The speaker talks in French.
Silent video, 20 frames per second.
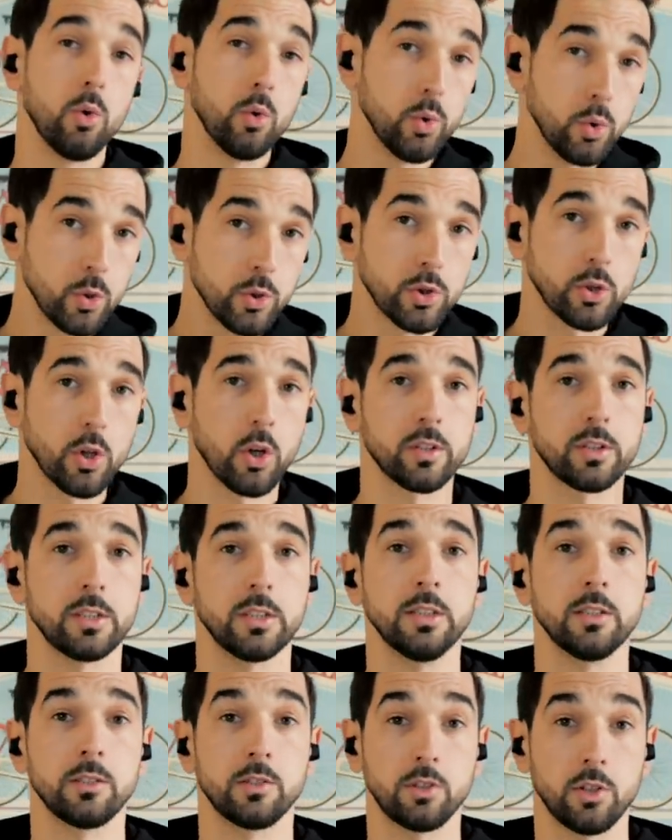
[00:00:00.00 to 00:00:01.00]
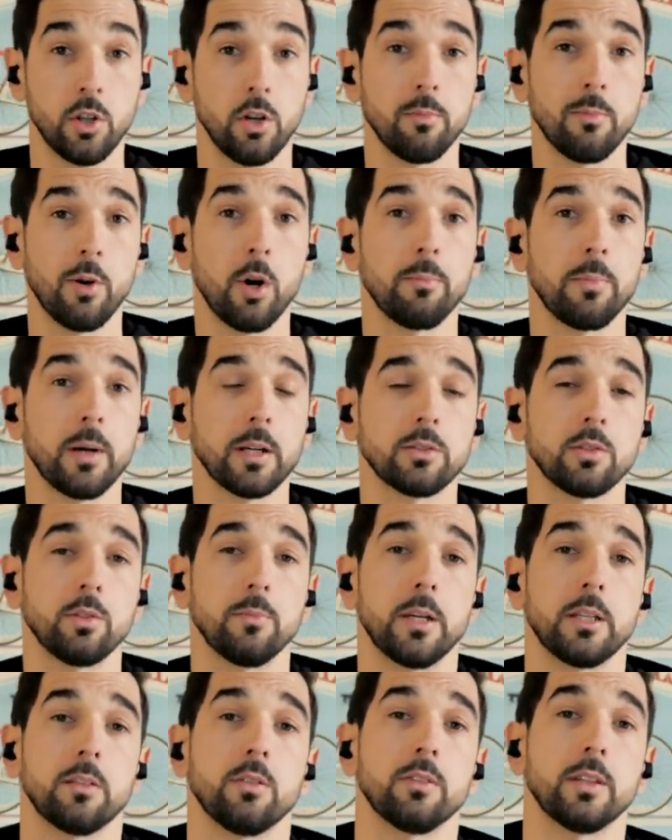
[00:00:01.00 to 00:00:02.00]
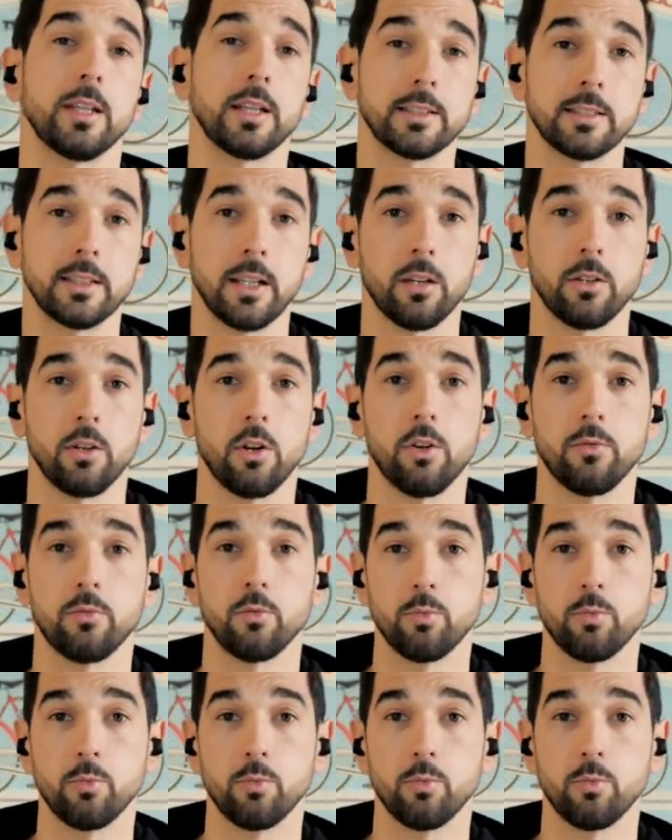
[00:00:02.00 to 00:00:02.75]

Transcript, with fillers: une sortie seulement par semaine en extérieur.